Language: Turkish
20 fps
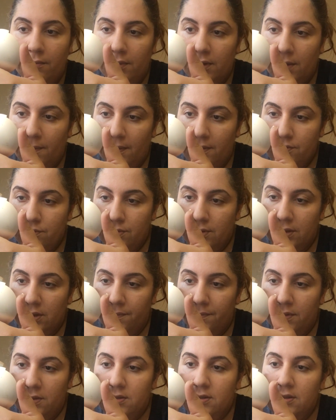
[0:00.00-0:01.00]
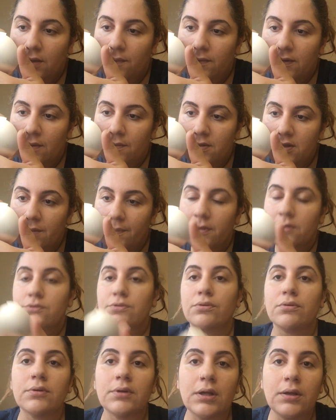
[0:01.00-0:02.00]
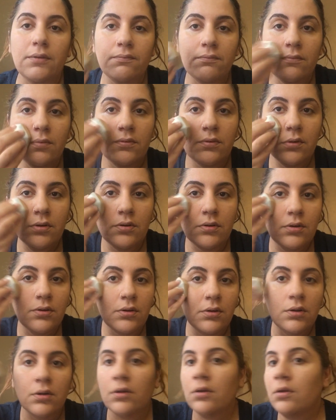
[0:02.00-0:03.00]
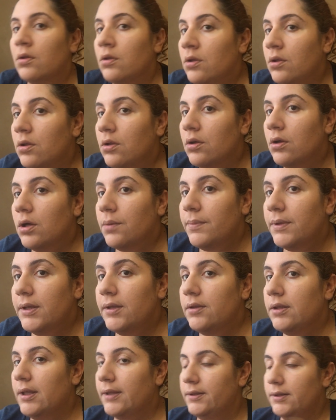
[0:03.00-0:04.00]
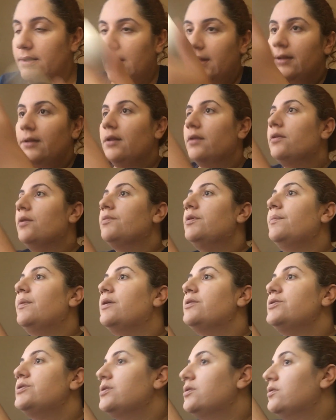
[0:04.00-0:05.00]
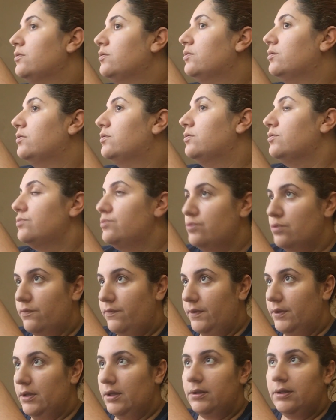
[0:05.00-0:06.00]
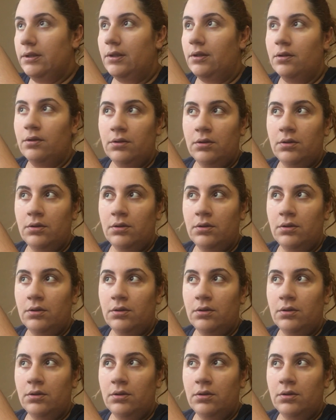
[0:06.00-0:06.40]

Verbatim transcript: Bir de ben sürekli piercingimi temizlemek zorundayım. Ama yani genel anlamda bence çok fena değil.